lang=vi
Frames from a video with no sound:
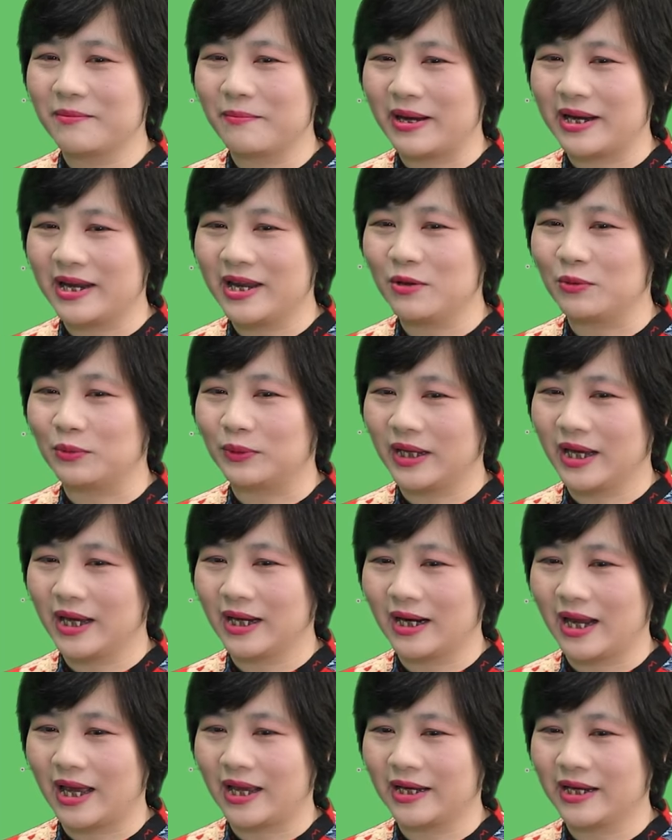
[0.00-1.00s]
nhưng mà điều
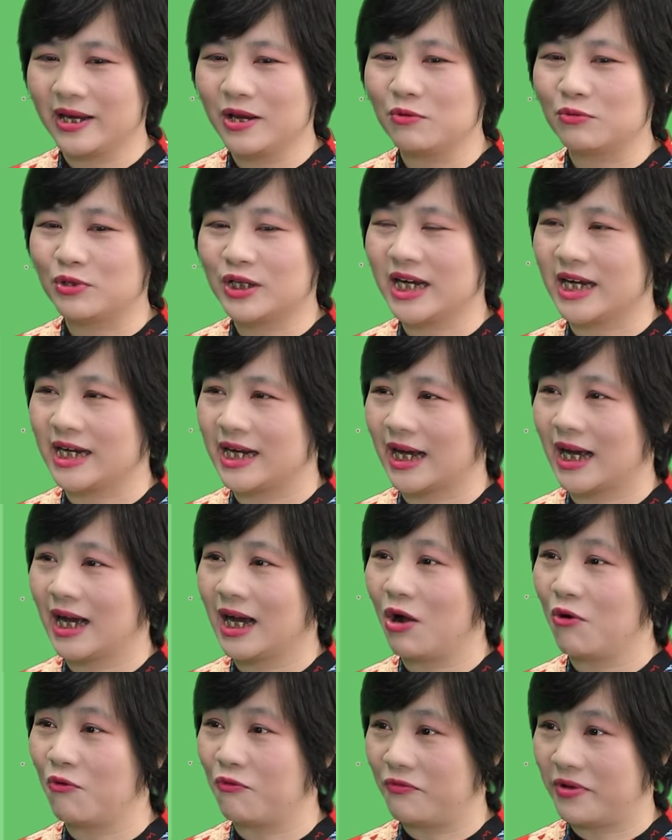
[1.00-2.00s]
tiết lại điều chỉnh lại các
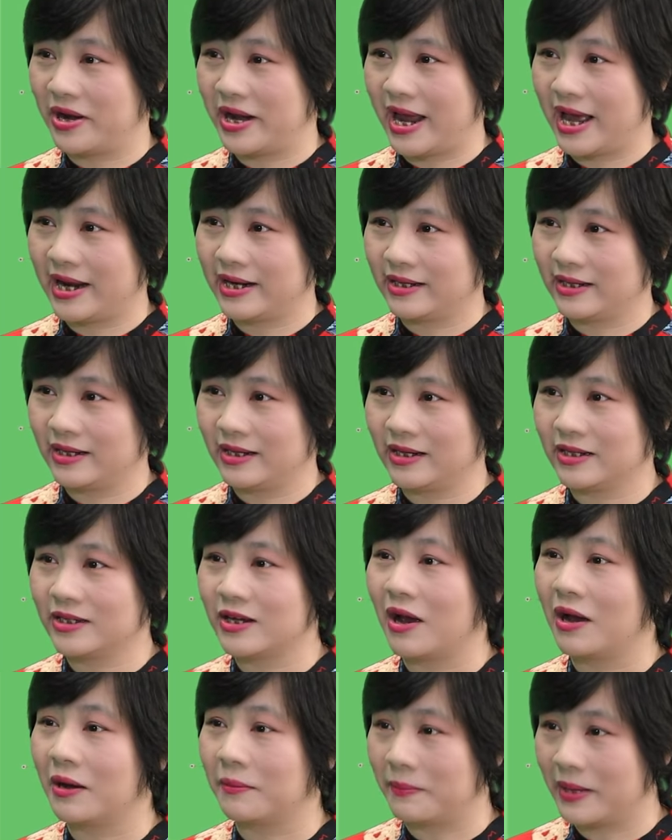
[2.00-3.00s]
khẩu phần ăn
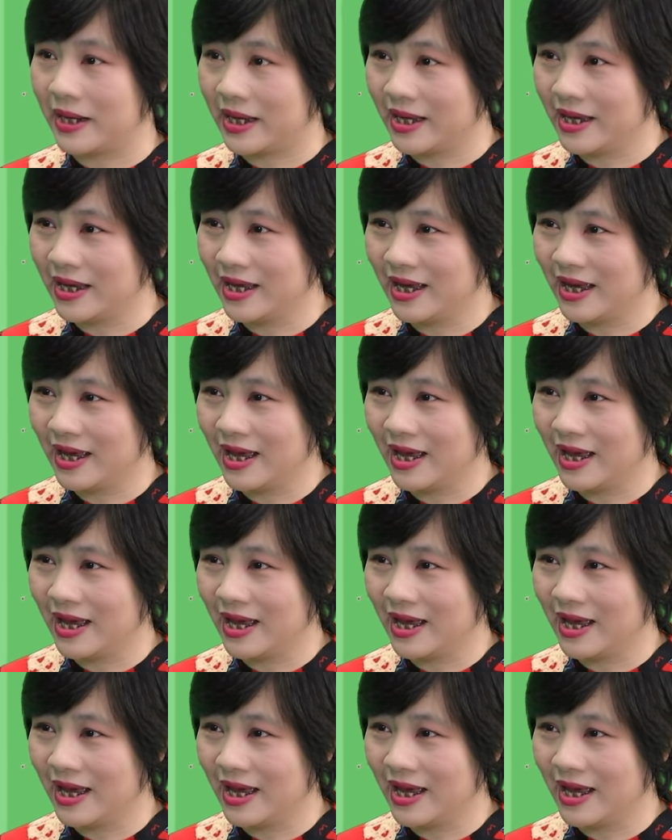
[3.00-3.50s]
cho hợp lý